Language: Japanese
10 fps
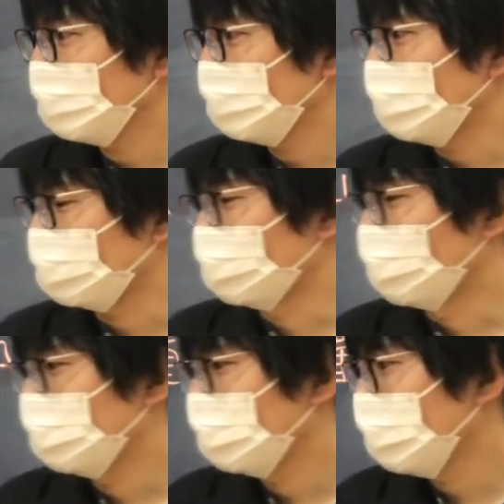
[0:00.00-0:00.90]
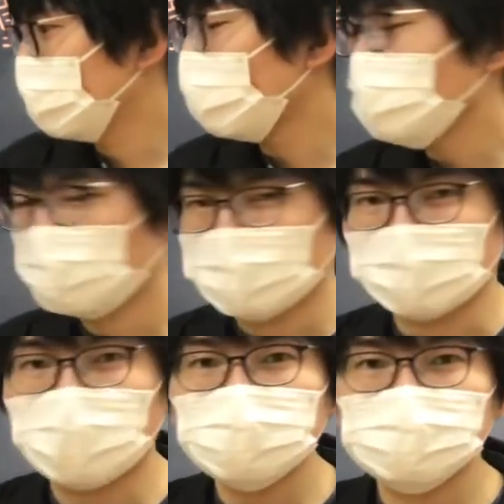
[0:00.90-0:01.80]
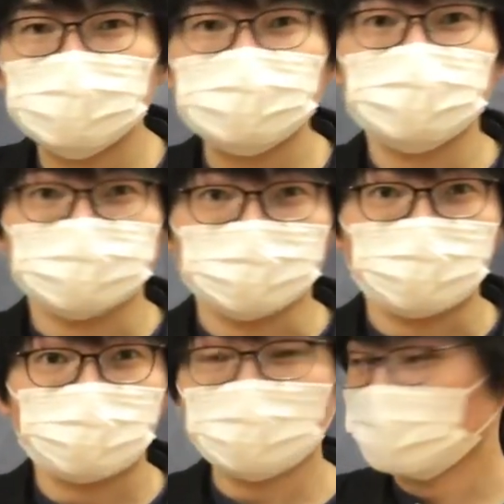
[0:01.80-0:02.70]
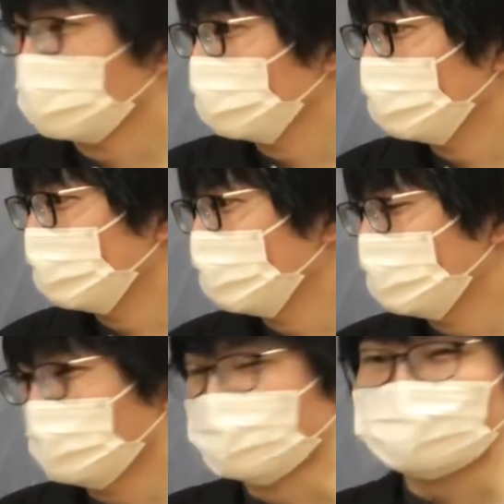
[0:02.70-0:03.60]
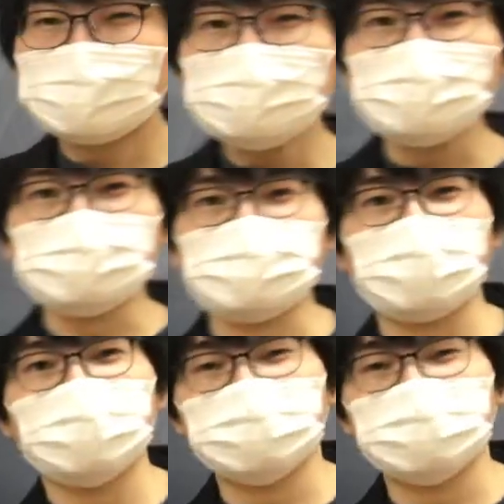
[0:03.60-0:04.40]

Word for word: えっと光をね感知できないんですよえ視神経に光当